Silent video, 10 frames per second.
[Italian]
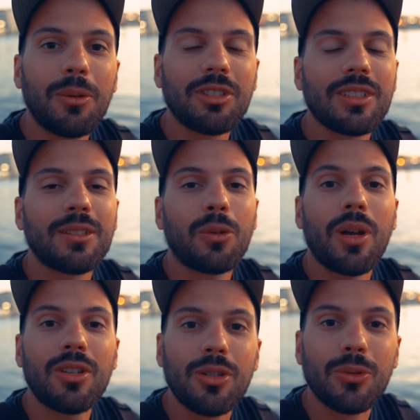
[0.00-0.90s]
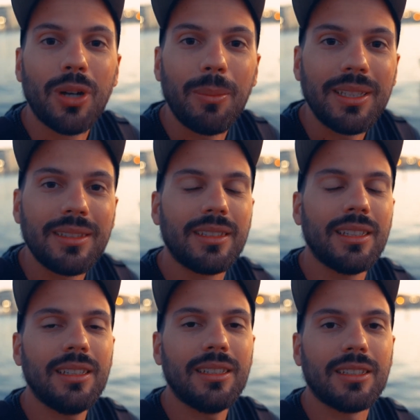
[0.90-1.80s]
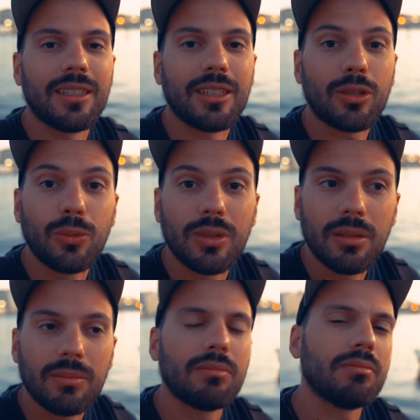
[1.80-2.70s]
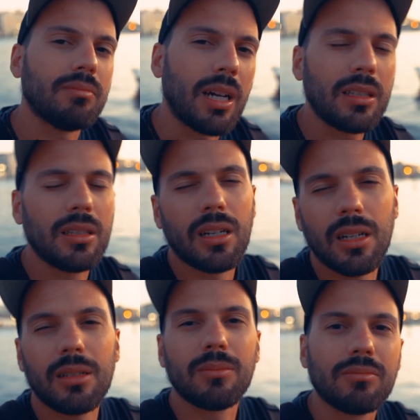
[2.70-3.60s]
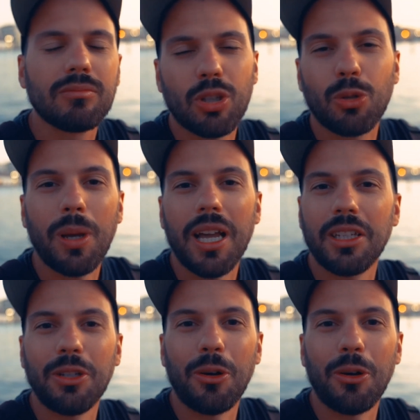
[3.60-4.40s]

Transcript: in questa zona qua sicuramente eh, scooter, macchina mm, secondo me anche